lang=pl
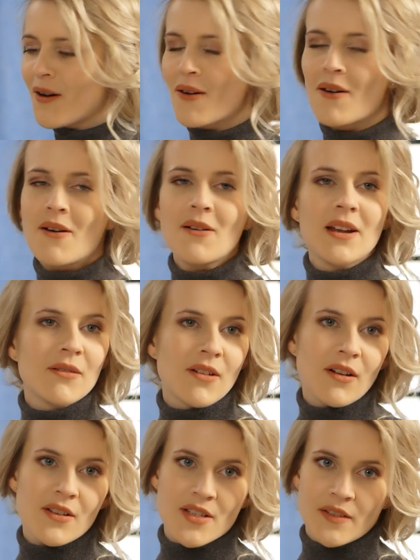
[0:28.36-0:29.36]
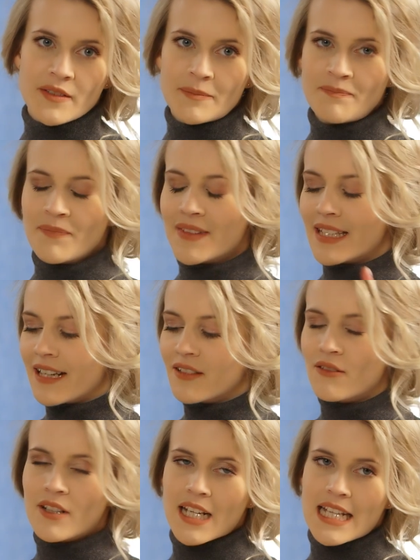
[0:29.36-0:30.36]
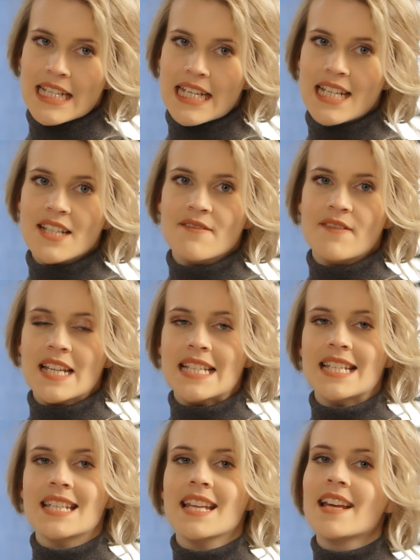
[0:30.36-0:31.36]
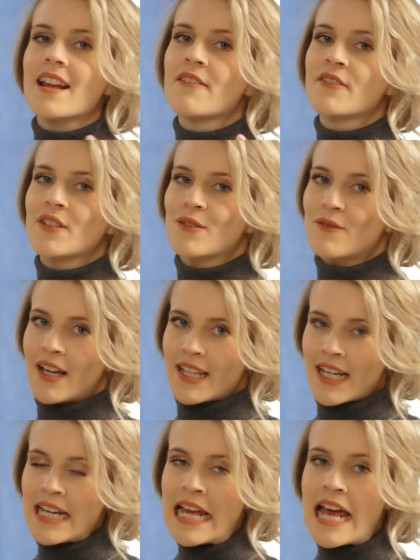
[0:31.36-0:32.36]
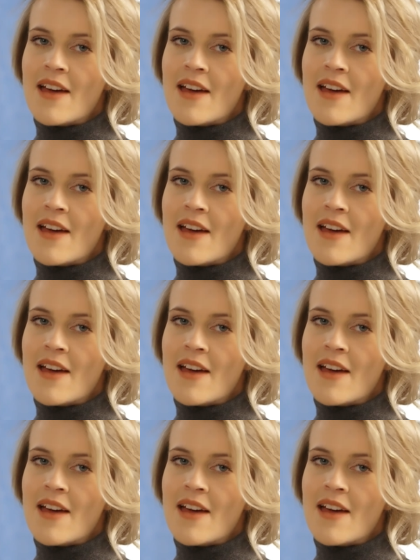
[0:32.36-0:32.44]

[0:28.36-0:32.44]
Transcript: o oleju kokosowym. Ten konkretnie jest w wersji nierafinowanej,